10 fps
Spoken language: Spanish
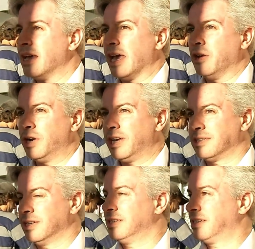en horas
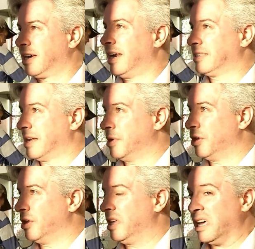eh, cercanas al
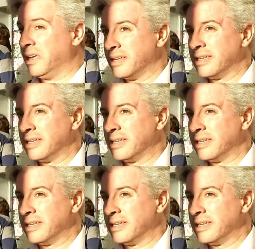mediodía.